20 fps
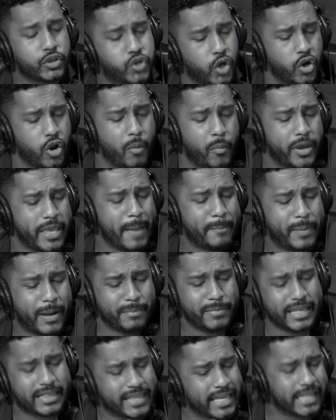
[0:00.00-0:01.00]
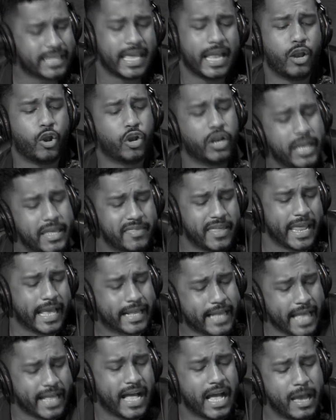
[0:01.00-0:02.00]
Yo no voy a permitir que los líderes
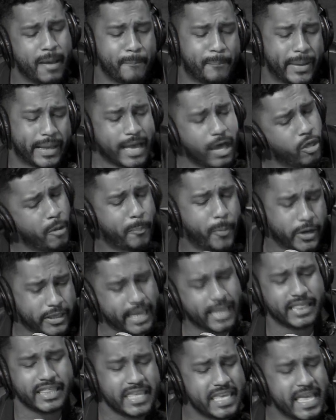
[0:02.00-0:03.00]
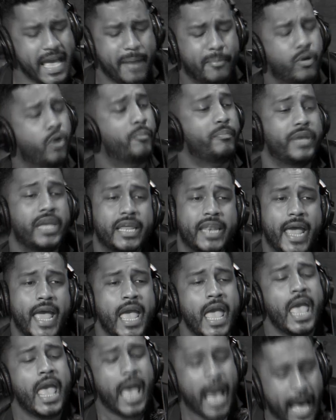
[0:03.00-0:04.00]
caigan en pecado porque el diablo,
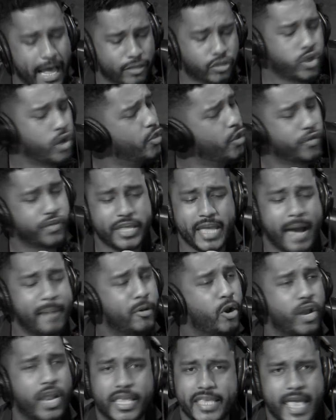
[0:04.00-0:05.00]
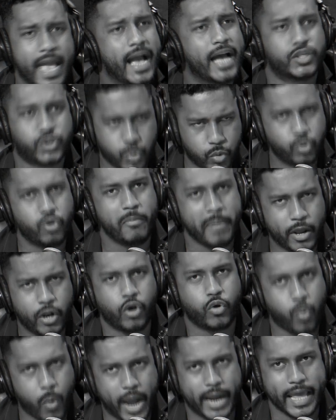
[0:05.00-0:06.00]
mire, a todo diablo le llega su
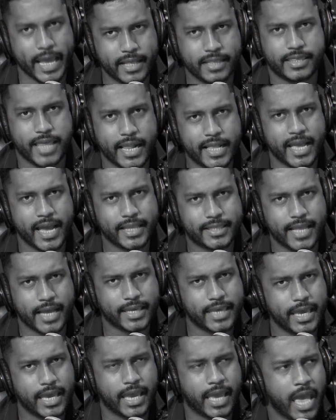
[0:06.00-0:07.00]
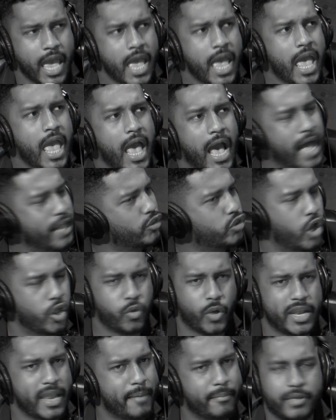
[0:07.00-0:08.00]
número 40. Alguien está aquí. A
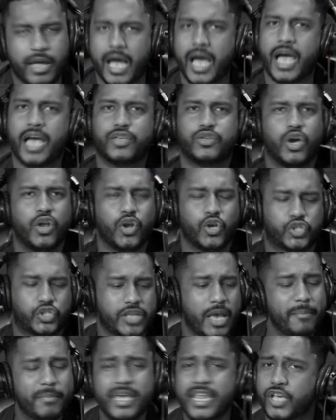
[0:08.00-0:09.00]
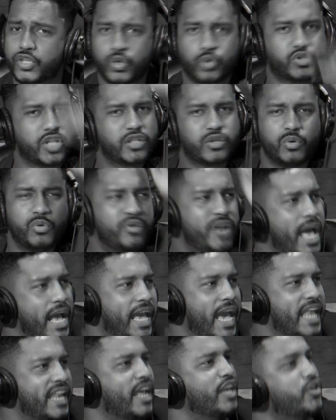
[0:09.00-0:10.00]
todo, ah, yo no sé, mire, si usted tiene una
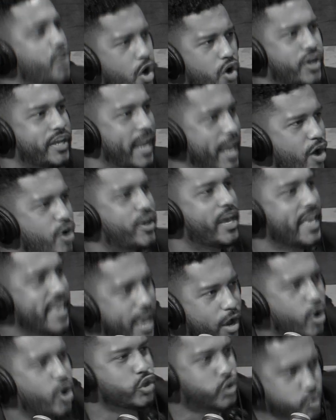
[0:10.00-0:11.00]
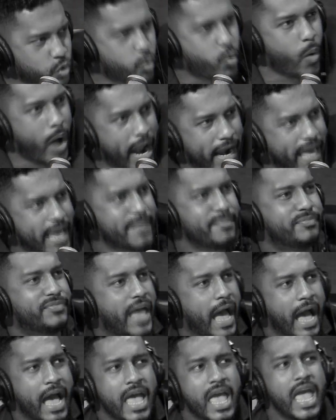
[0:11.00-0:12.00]
guerra, yo creo que llegó su
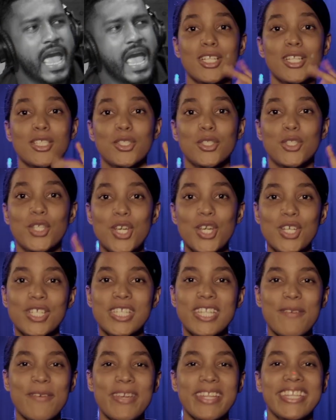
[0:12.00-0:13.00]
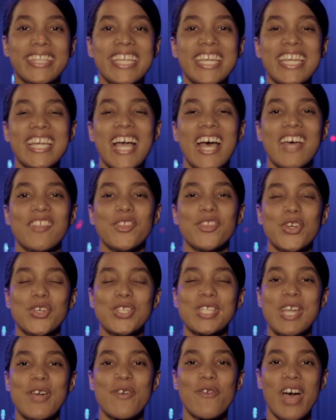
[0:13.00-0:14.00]
40. Dios te bendiga, Dios
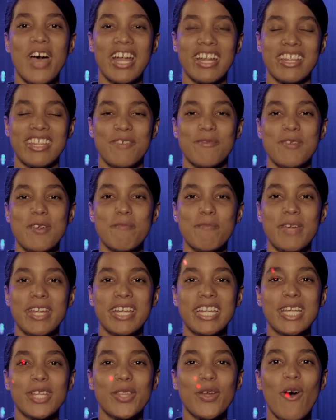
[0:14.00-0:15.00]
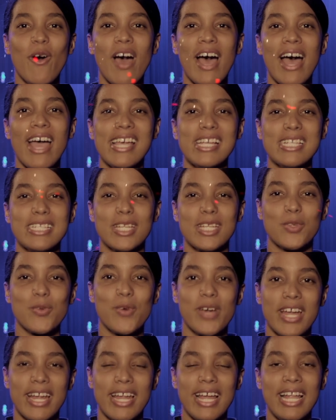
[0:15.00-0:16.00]
te guarde. Bienvenido a este tu
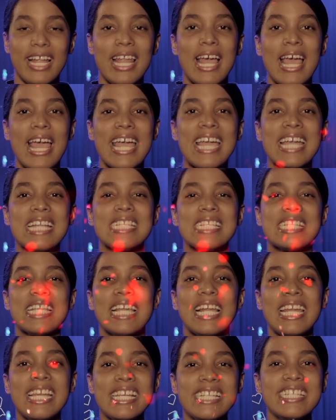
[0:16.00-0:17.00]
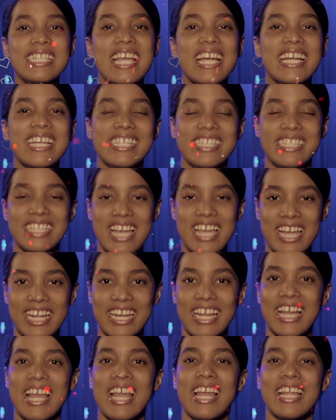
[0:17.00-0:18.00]
canal, Excelencia Cristiana